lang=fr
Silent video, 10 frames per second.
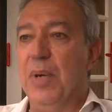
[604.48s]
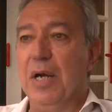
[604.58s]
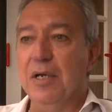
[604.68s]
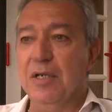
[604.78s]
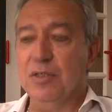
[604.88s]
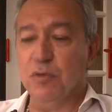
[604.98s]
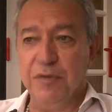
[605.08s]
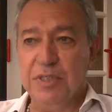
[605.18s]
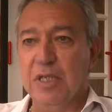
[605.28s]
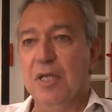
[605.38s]
par les
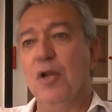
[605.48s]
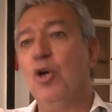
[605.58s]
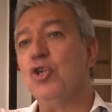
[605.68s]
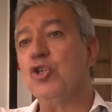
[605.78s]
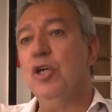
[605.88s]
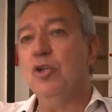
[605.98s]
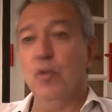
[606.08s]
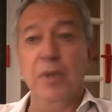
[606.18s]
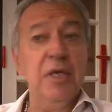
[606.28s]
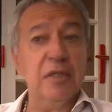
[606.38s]
officiers de la loge
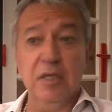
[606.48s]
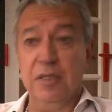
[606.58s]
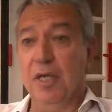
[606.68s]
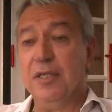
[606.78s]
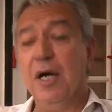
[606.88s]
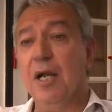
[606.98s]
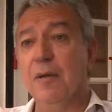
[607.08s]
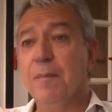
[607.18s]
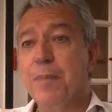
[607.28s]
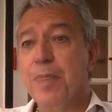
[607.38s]
de manière très
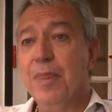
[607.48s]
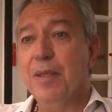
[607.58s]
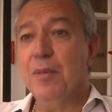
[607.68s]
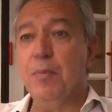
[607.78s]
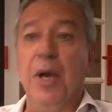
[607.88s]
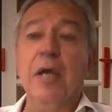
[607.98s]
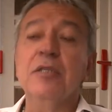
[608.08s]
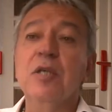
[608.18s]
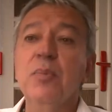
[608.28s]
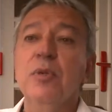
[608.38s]
théâtrale. Par
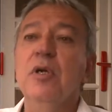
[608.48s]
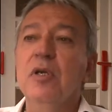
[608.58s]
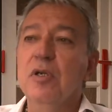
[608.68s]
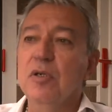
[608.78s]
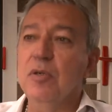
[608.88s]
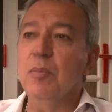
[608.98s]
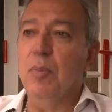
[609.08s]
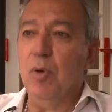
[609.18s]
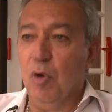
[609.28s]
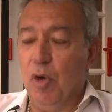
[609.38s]
exemple,
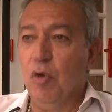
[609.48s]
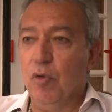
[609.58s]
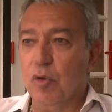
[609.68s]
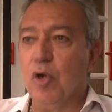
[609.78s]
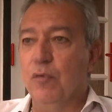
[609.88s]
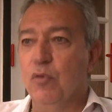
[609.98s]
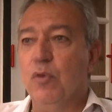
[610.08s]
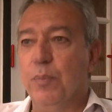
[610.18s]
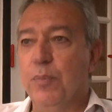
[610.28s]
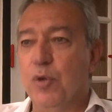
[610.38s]
quand vous
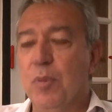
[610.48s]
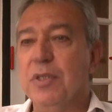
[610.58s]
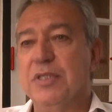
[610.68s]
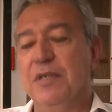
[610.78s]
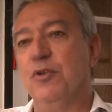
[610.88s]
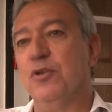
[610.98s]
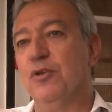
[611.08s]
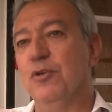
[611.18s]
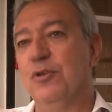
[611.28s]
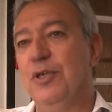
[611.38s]
commencez
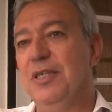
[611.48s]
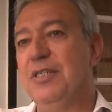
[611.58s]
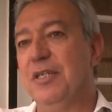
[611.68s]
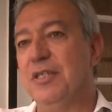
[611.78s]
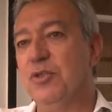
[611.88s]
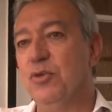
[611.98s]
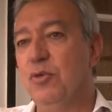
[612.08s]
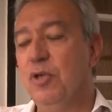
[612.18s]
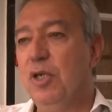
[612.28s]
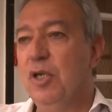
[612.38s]
votre
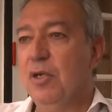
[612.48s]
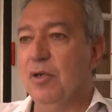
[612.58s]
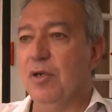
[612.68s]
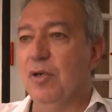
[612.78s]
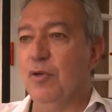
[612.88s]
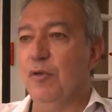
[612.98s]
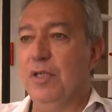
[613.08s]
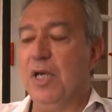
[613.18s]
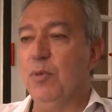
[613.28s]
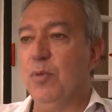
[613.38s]
initiation, le
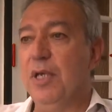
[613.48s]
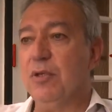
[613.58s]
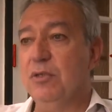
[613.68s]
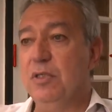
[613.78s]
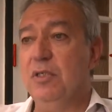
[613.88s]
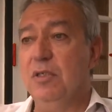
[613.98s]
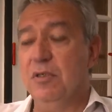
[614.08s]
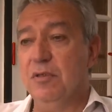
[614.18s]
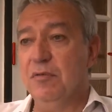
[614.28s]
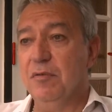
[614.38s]
vénérable maître
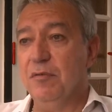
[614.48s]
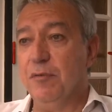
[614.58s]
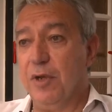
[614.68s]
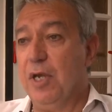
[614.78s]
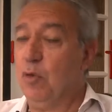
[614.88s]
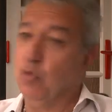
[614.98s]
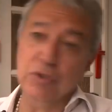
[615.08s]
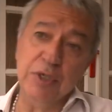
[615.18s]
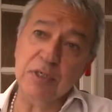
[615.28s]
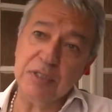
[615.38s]
dit Frère ou
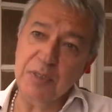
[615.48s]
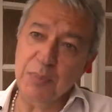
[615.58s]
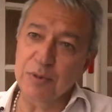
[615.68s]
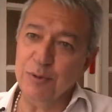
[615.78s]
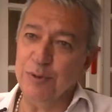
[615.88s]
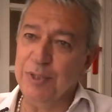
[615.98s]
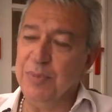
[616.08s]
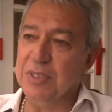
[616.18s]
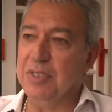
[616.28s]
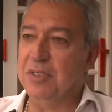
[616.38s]
sœur, ça dépend de la
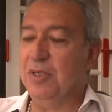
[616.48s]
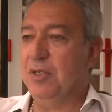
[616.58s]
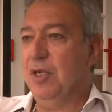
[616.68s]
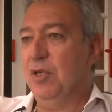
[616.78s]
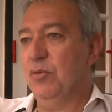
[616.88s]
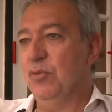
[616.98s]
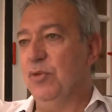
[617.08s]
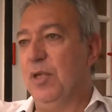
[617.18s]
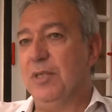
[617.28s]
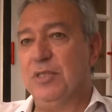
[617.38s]
mixité
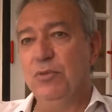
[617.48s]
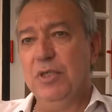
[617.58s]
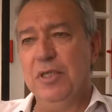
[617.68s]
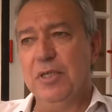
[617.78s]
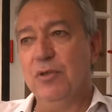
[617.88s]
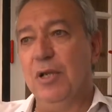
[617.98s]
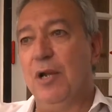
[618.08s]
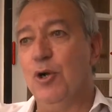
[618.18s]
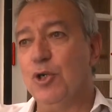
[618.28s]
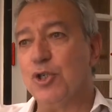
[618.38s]
ou de la masculinité de
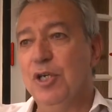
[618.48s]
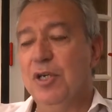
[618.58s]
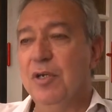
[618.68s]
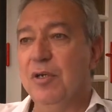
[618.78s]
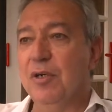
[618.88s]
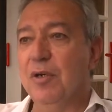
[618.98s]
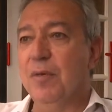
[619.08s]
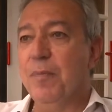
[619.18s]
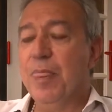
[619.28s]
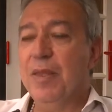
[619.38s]
la loge,
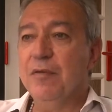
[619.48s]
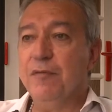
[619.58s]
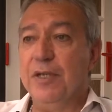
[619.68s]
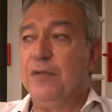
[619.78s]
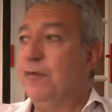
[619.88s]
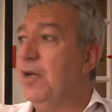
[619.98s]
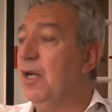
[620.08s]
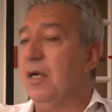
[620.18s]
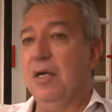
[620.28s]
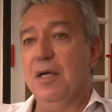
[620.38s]
euh, faites
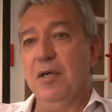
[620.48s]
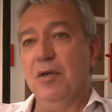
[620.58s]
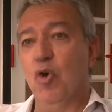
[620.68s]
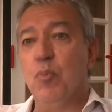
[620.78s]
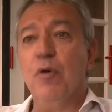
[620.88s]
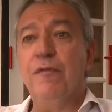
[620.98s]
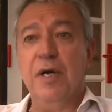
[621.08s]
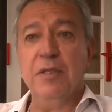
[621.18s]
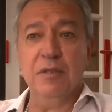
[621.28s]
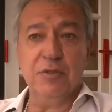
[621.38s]
faire au
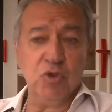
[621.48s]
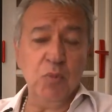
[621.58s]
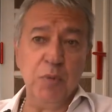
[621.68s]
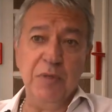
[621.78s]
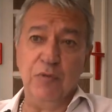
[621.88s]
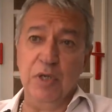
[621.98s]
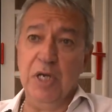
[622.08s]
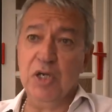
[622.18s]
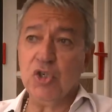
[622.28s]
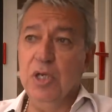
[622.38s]
profane son premier
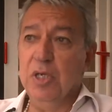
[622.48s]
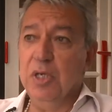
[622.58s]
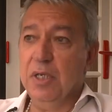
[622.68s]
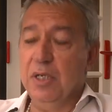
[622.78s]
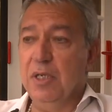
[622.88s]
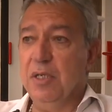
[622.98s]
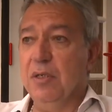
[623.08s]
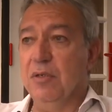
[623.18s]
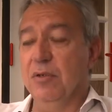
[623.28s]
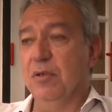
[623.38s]
voyage
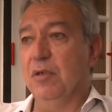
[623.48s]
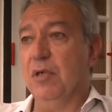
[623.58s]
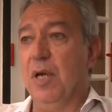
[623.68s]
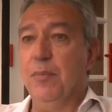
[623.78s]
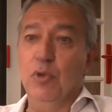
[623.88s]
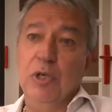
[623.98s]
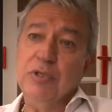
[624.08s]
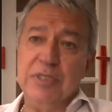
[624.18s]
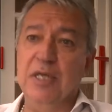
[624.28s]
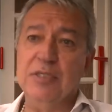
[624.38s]
et euh,
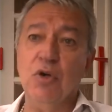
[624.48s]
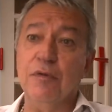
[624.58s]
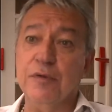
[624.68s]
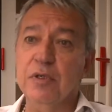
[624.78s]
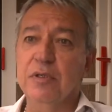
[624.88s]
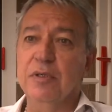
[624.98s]
ramenez-le sain et sauf.